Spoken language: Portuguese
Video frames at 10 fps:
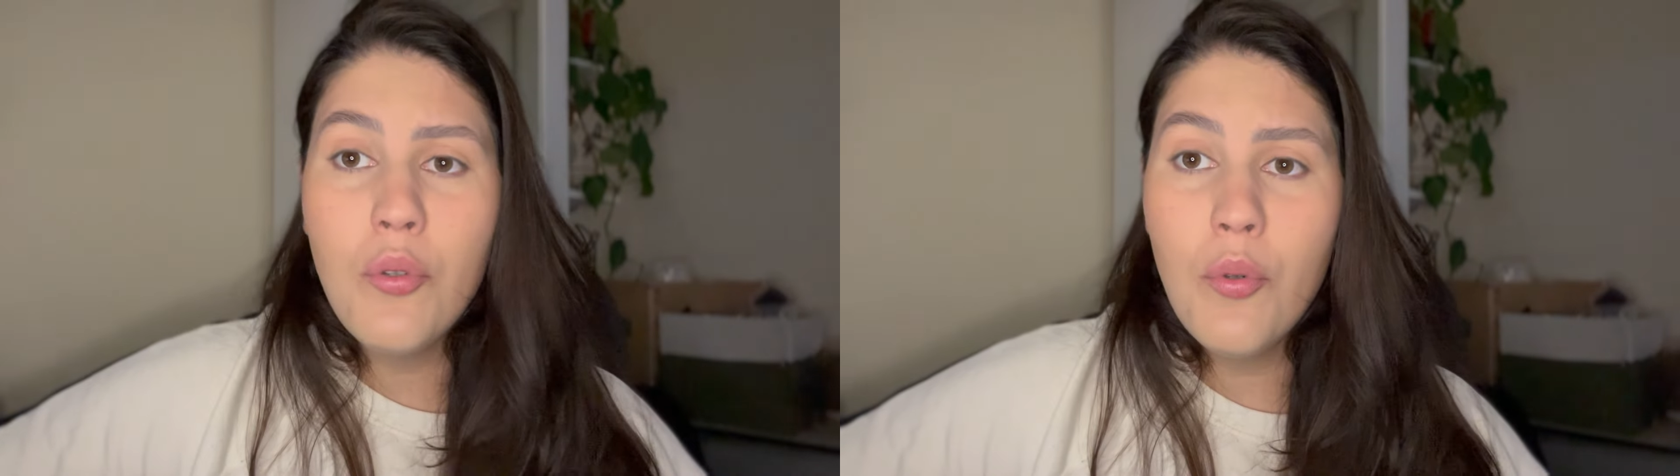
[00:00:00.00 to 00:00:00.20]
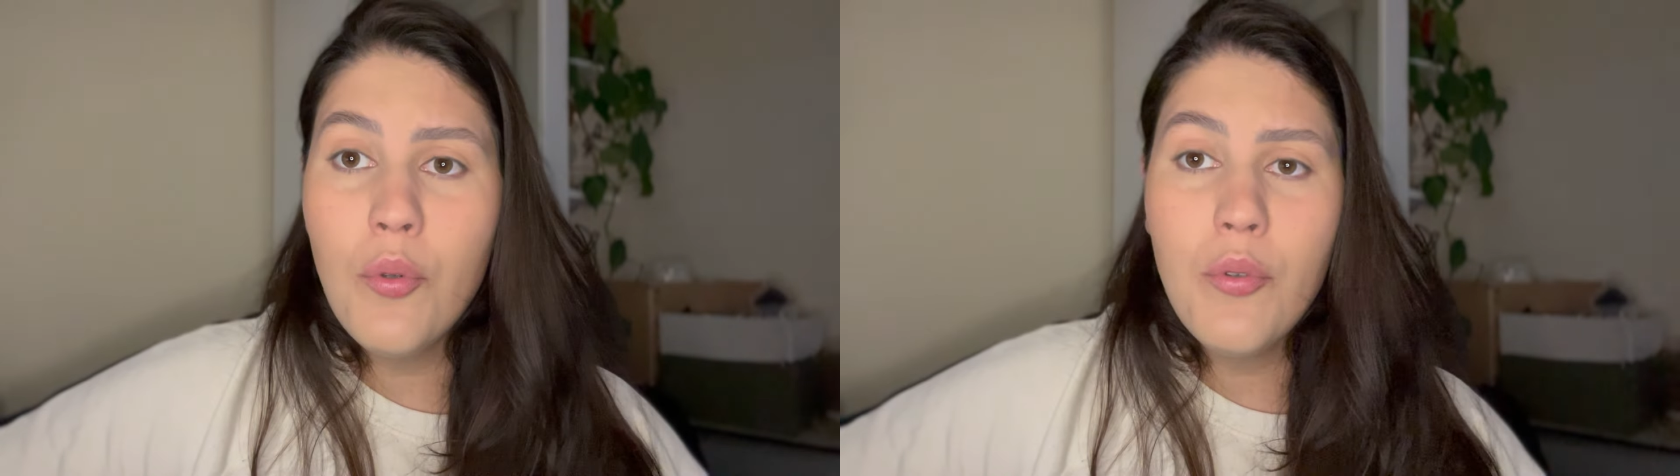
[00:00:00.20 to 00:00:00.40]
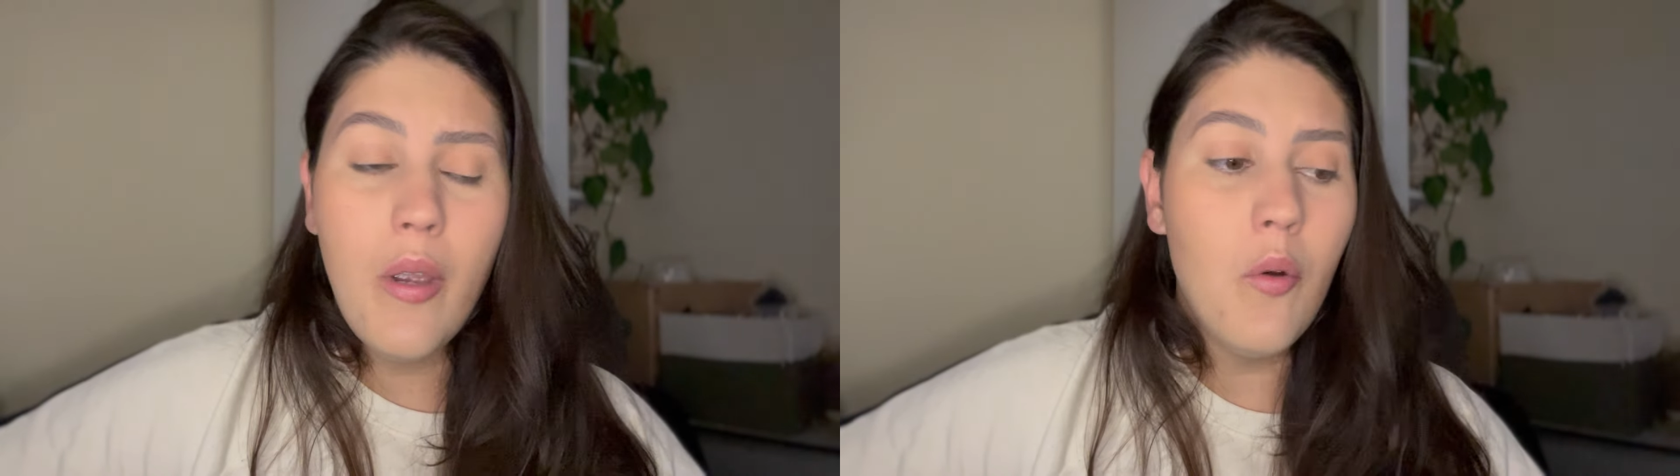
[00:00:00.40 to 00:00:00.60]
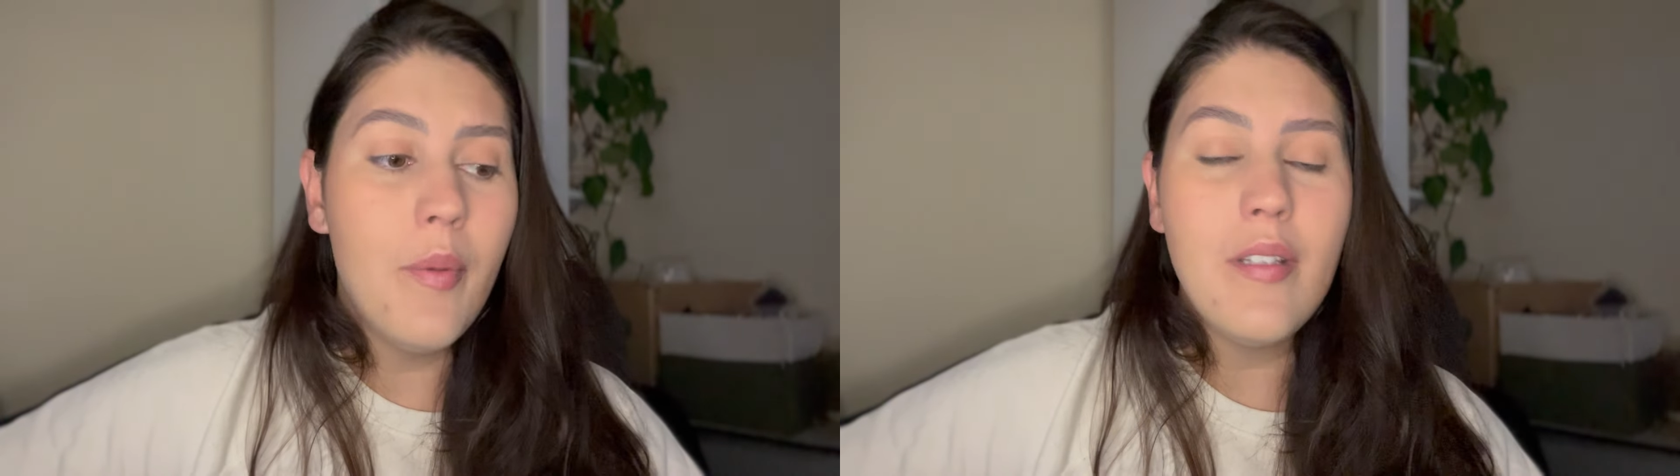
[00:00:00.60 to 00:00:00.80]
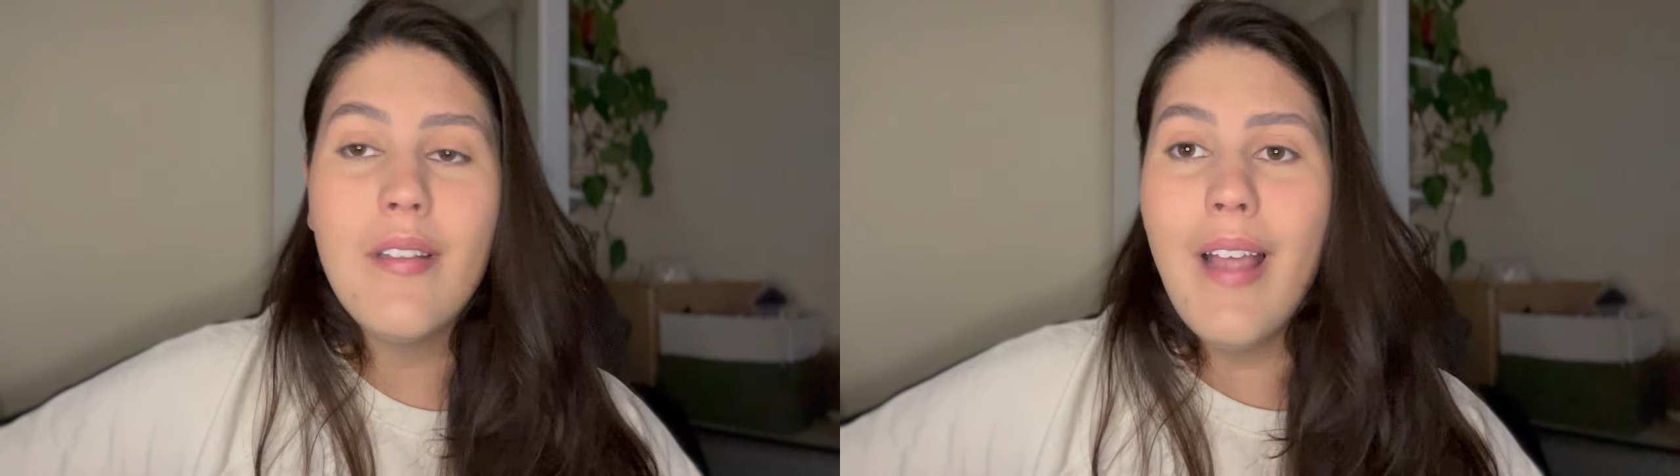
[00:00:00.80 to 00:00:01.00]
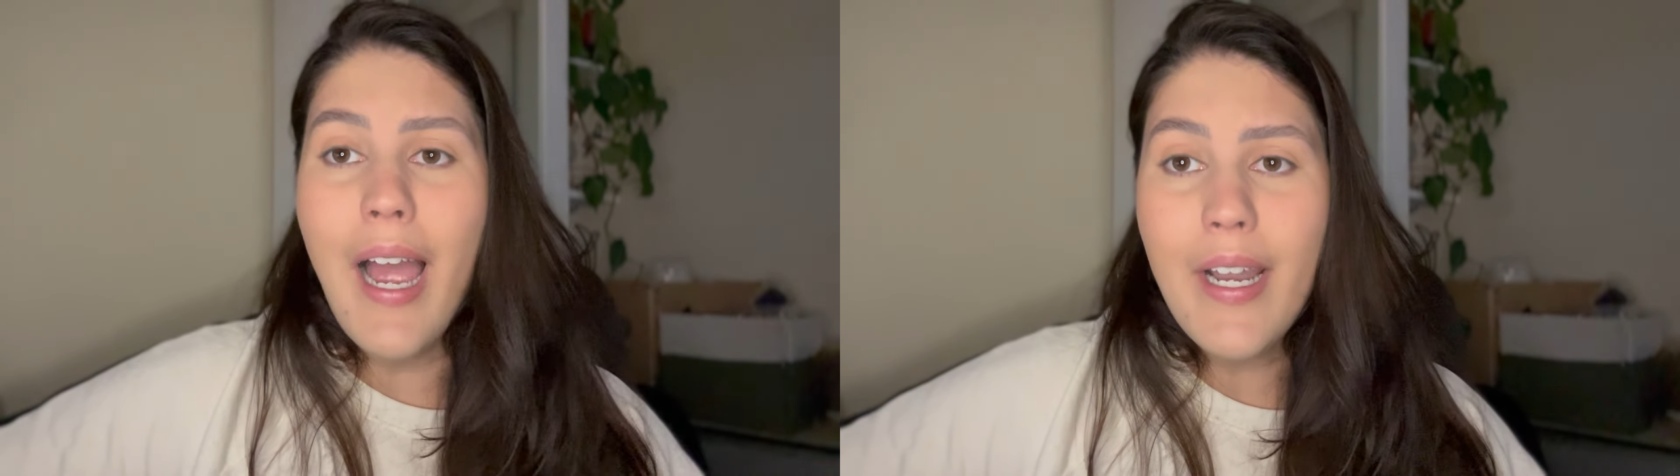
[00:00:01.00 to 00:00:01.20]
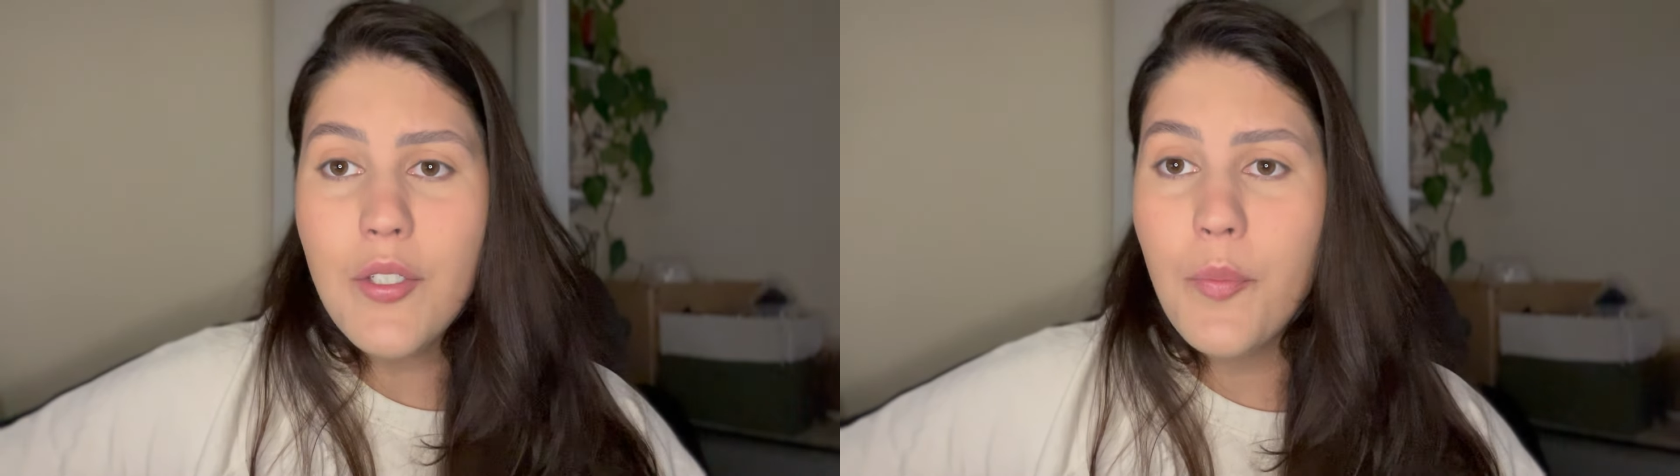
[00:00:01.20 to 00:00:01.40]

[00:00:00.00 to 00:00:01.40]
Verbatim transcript: tudo é a obesidade,